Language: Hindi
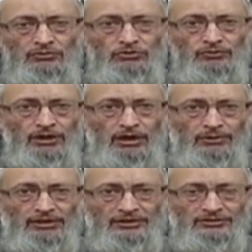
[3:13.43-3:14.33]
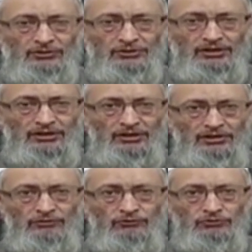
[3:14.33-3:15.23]
कुछ मकाम ऐसे होते हैं कि
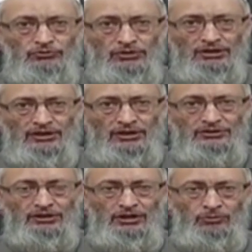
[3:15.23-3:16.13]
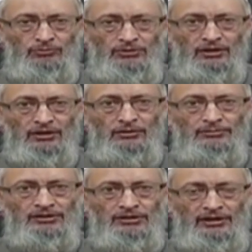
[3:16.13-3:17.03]
यहाँ वजू के साथ तयम भी करना
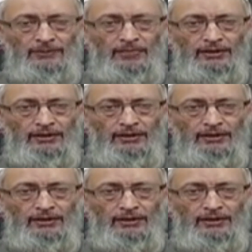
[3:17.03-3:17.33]
पड़ता है